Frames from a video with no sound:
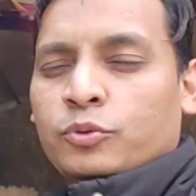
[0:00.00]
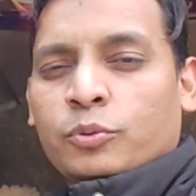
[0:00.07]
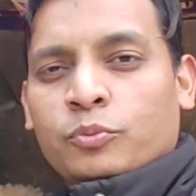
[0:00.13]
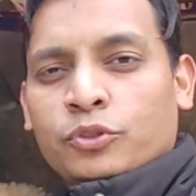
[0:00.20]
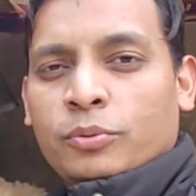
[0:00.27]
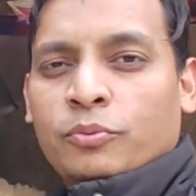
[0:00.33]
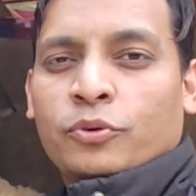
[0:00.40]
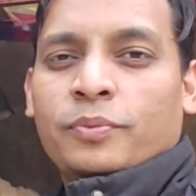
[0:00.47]
तो
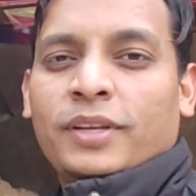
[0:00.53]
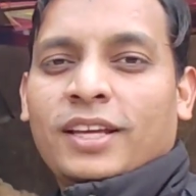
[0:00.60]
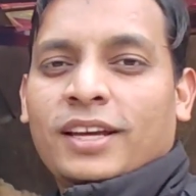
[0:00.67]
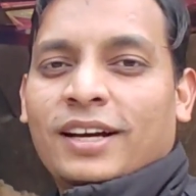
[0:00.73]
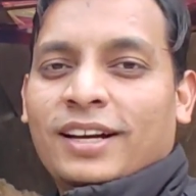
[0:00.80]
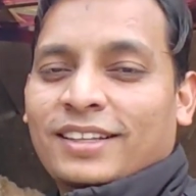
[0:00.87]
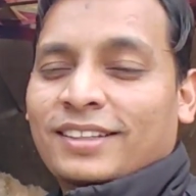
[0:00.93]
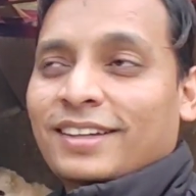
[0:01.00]
मुझे वो भी नहीं
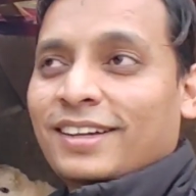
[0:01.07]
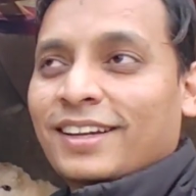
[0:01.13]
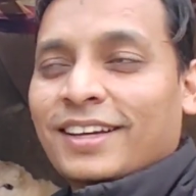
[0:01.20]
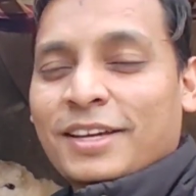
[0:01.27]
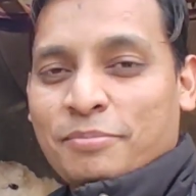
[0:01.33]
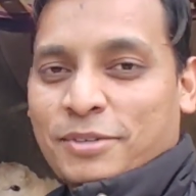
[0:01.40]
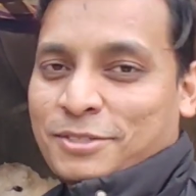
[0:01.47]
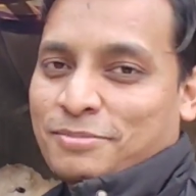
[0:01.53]
याद आ रहा
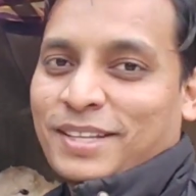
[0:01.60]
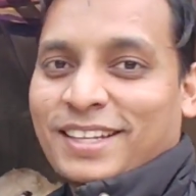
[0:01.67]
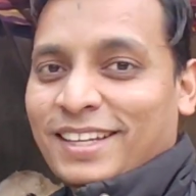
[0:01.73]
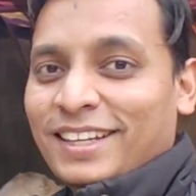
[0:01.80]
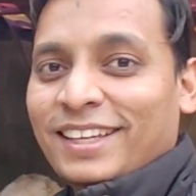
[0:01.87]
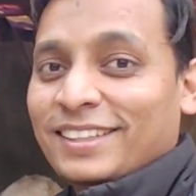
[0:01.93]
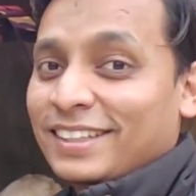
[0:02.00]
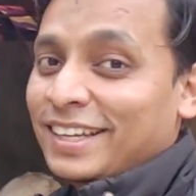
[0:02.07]
कि पचपन का
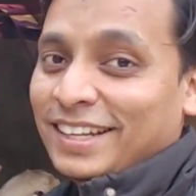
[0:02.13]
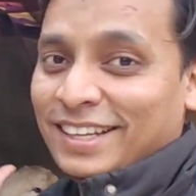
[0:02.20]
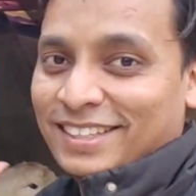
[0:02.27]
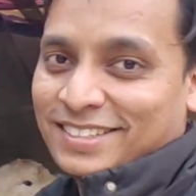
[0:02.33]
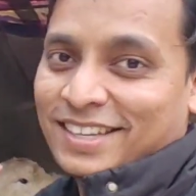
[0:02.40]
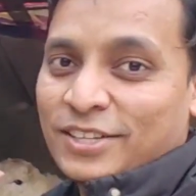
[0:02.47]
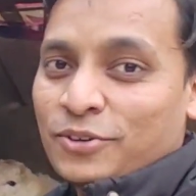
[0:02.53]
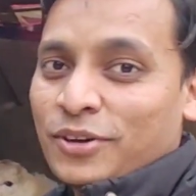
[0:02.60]
लिया था लेकिन
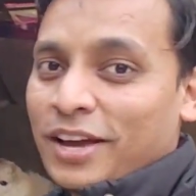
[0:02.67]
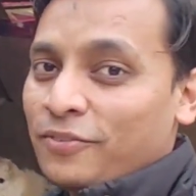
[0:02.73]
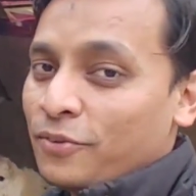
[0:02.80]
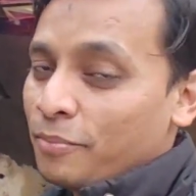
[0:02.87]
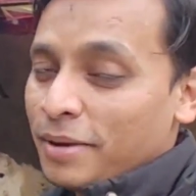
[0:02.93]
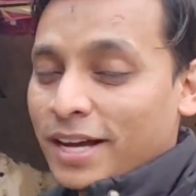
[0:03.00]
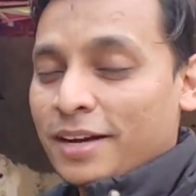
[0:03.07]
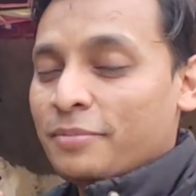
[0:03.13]
इसका जो है वो
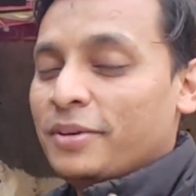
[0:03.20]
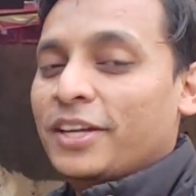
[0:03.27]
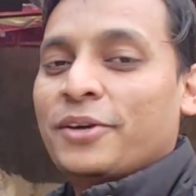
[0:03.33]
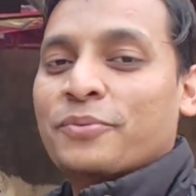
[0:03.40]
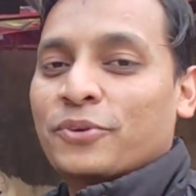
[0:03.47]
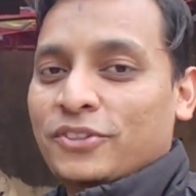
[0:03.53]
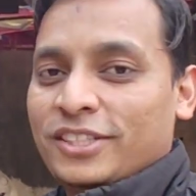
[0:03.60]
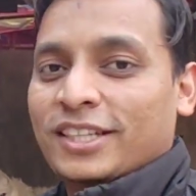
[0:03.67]
मैं कभी नहीं
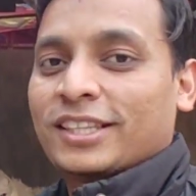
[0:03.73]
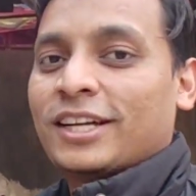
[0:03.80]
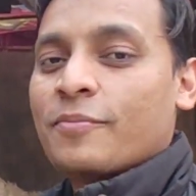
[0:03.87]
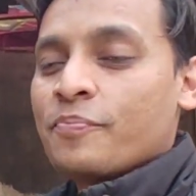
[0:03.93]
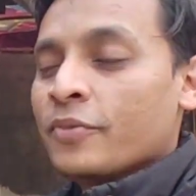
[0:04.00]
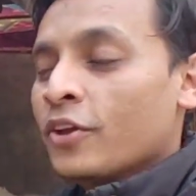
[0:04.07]
बोल सकता